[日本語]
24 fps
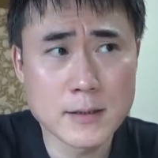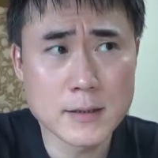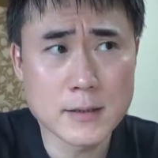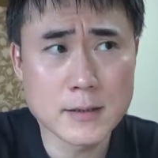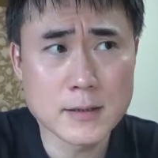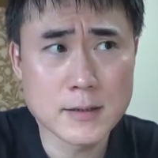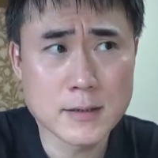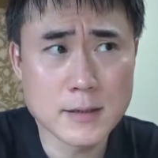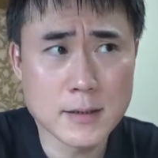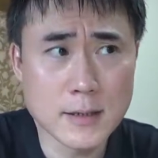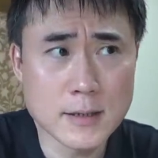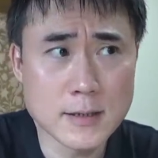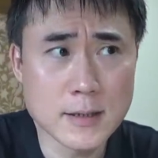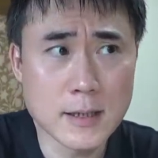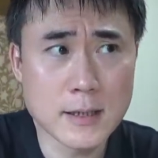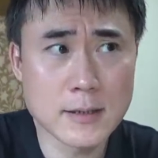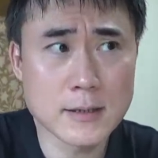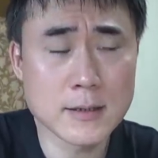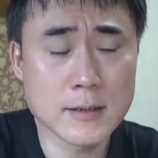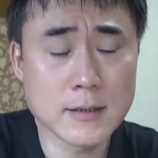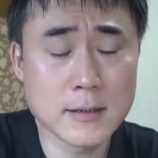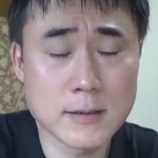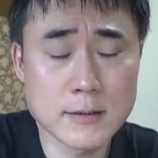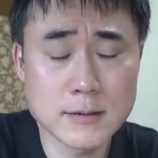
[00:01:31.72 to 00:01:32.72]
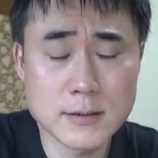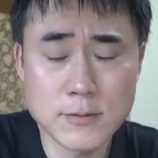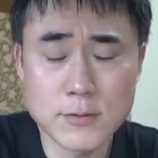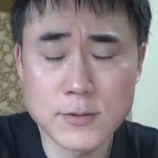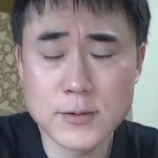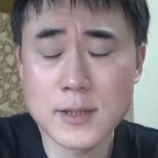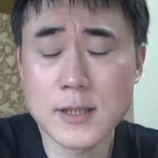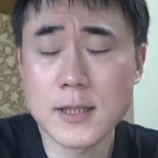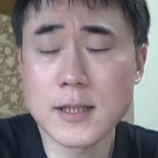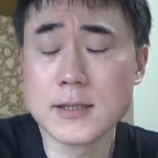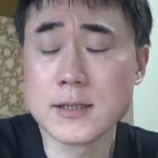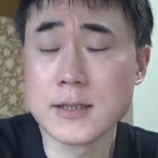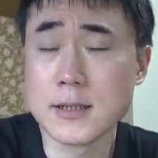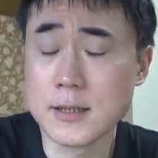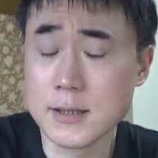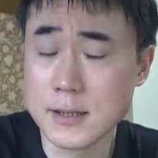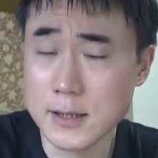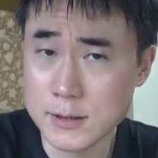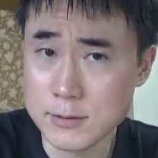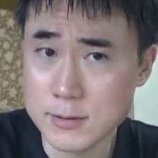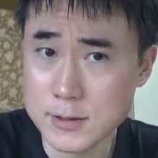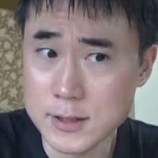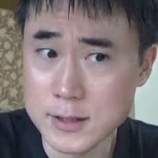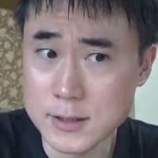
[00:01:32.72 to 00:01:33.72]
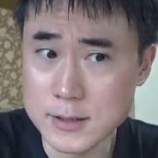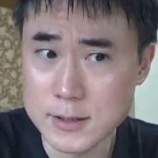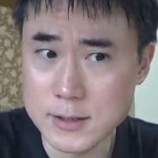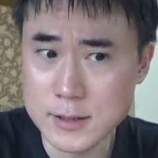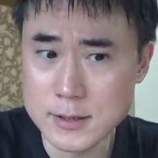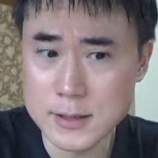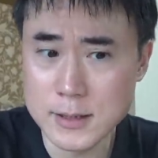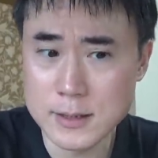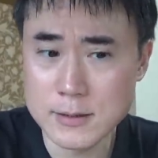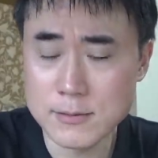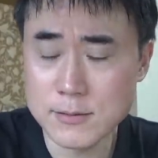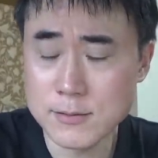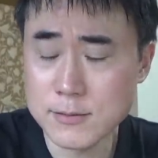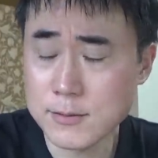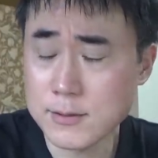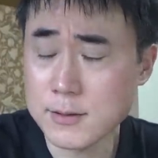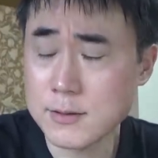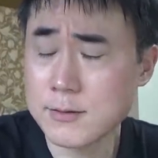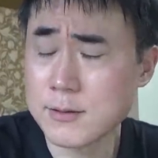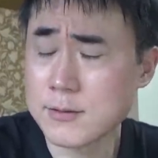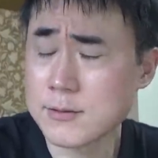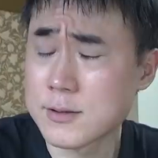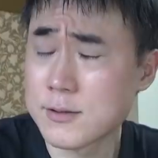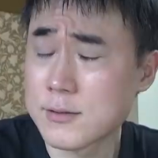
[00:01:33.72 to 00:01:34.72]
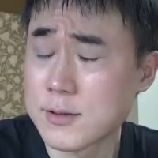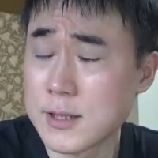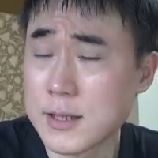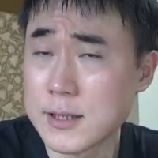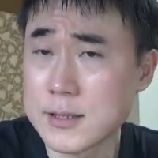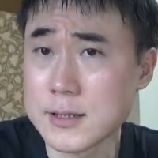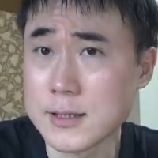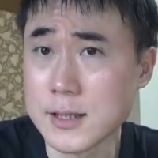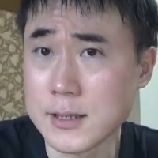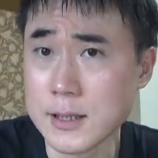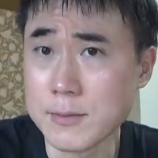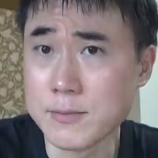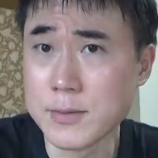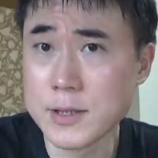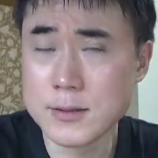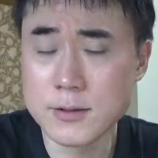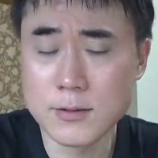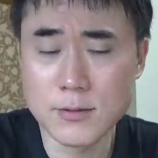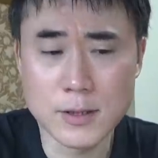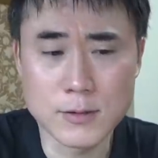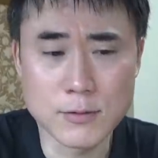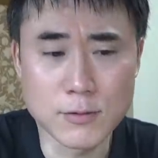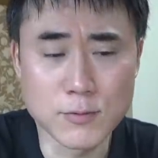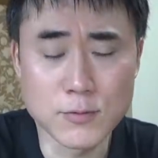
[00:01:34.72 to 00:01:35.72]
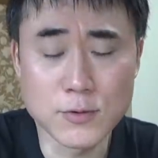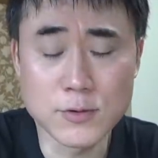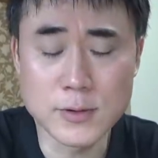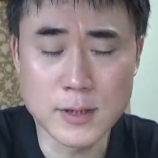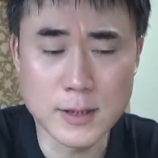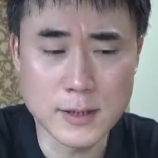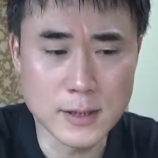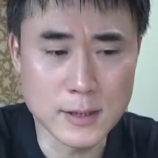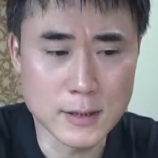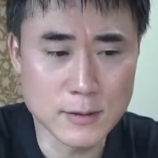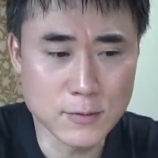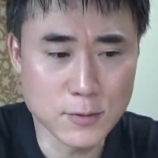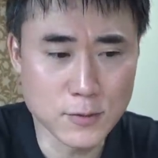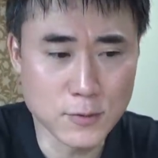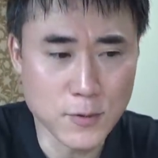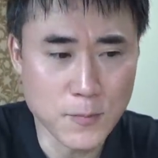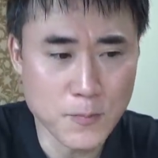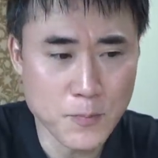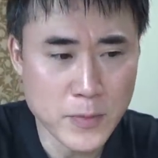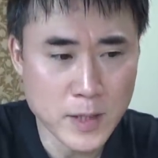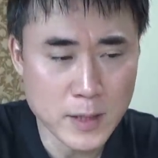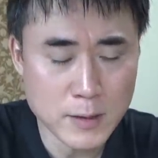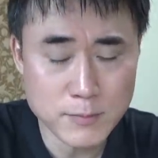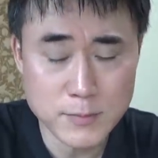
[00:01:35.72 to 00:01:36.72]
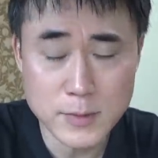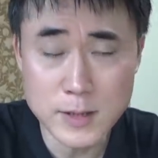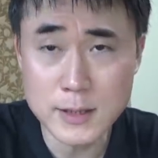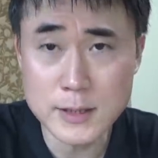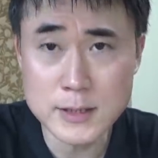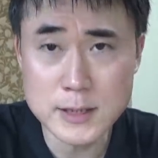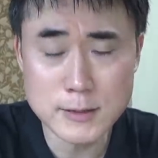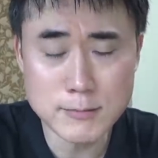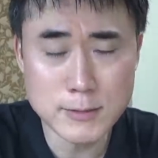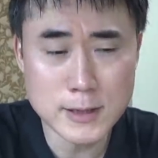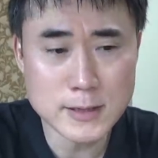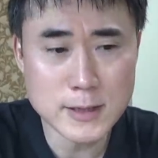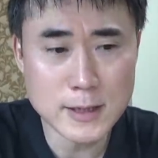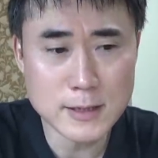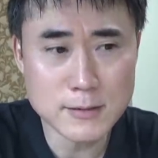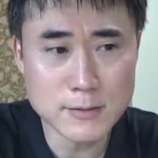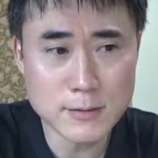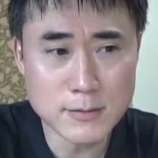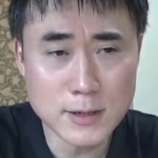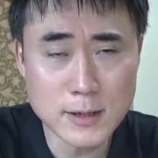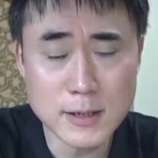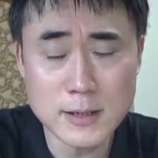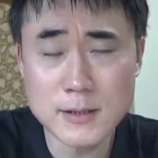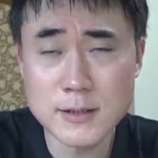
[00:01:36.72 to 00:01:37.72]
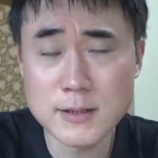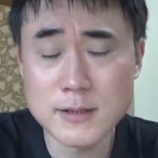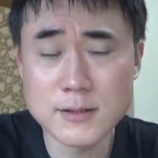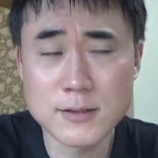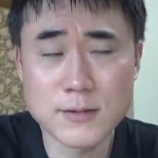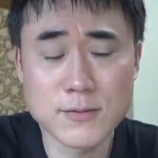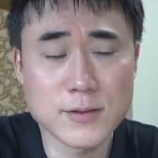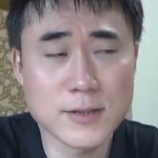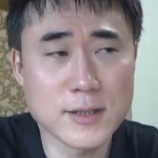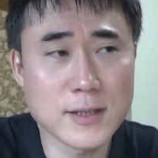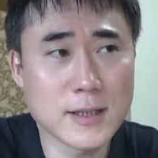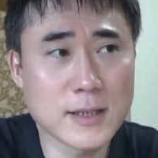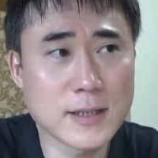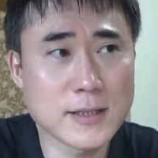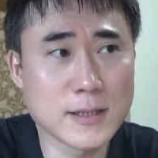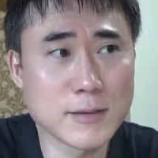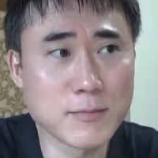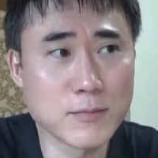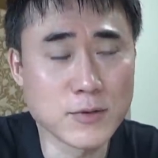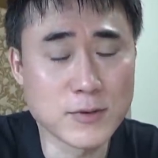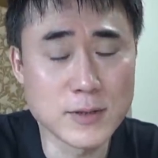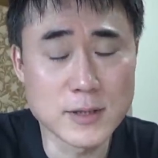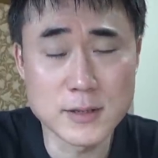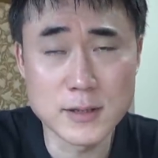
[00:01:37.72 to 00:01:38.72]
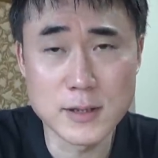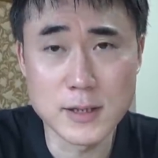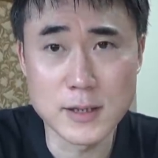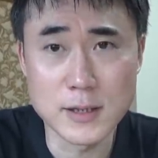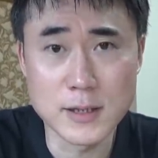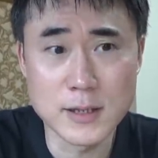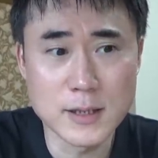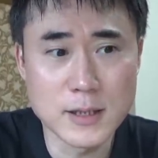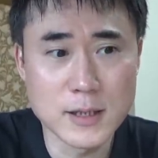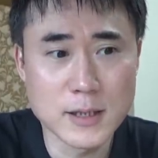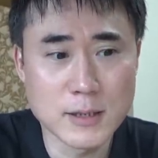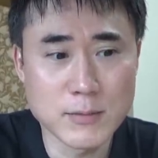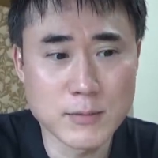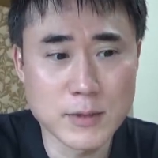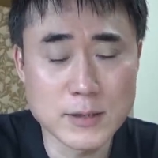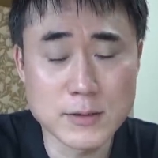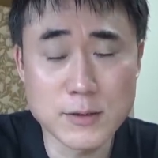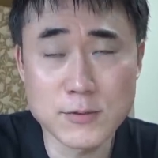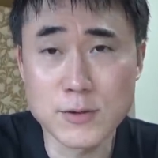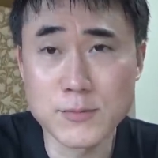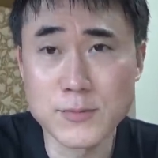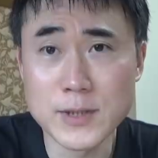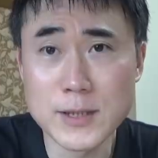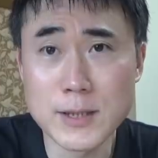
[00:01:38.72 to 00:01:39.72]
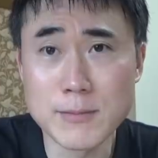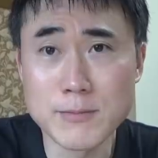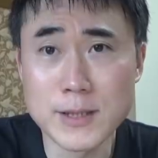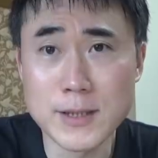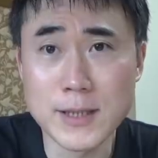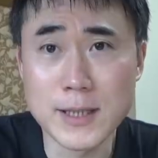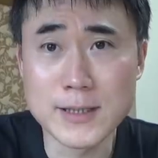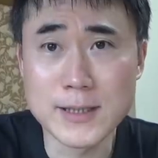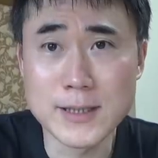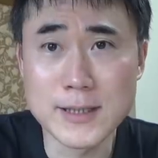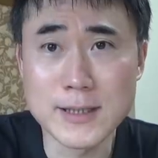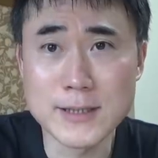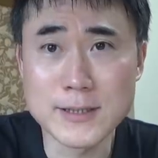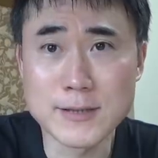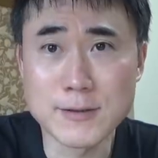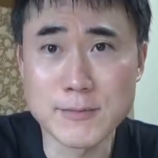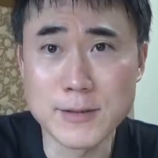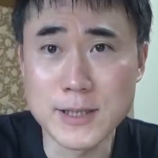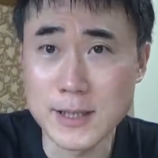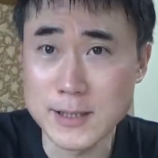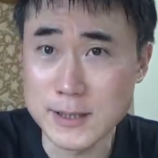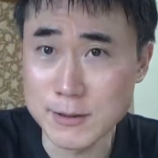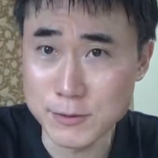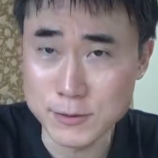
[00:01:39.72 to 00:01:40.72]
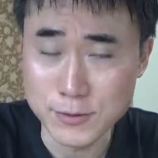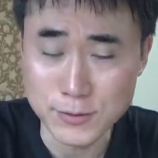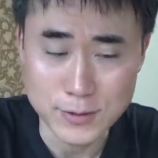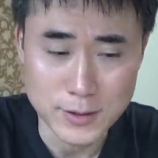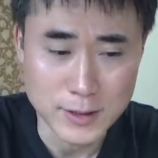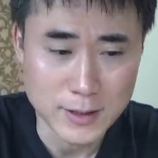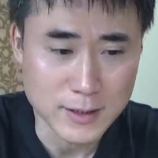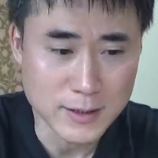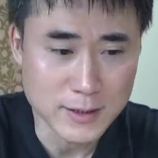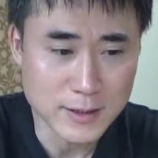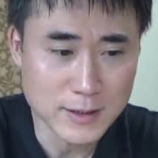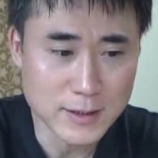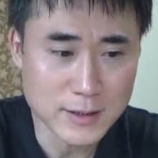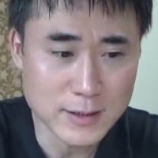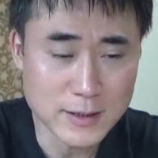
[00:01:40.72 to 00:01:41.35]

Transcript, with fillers: 菅さん総理大臣になるし菅さんの総理大臣がねベストだと思うんだけれど、まあ、石破さんのね総理大臣もですね、まあ、ちょっと見てみたい気がするみたいなことをね